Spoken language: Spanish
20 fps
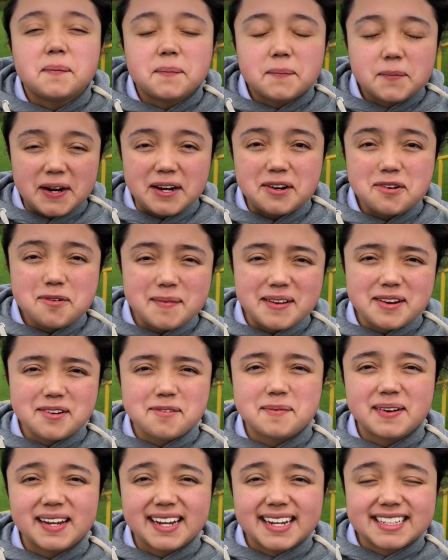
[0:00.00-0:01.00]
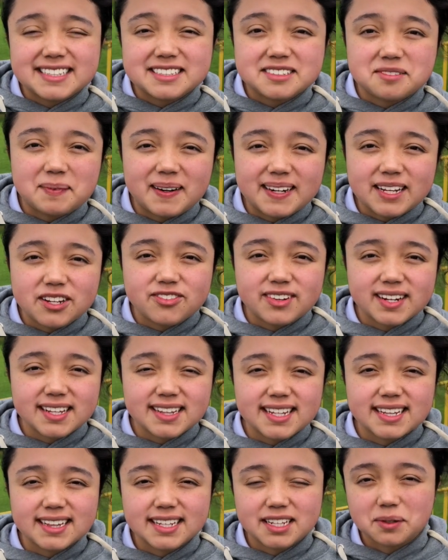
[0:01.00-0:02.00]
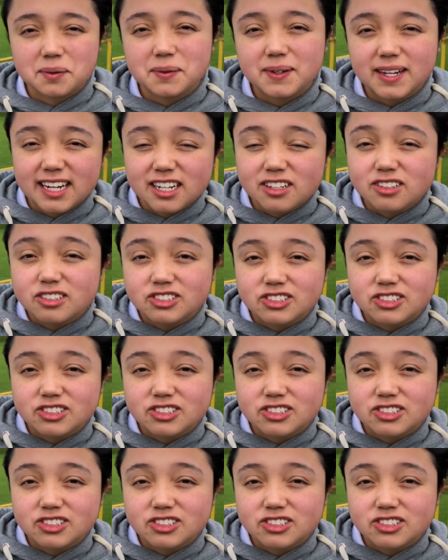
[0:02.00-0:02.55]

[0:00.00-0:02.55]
Bueno, mi nombre es María Fernanda Rubiano,